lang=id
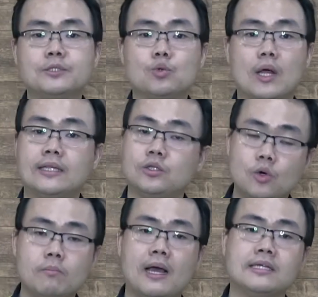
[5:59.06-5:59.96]
berjualan di
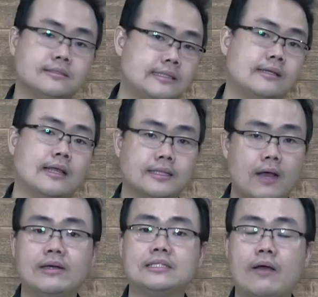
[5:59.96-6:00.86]
rumah snack dan
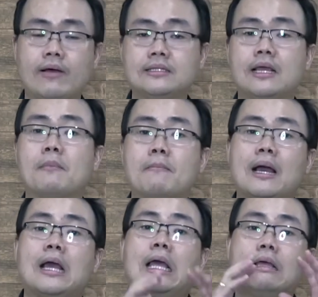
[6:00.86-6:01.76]
kawan-kawan yang
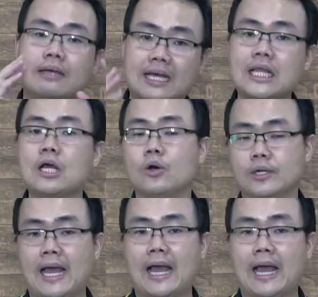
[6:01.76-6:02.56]
memang kategori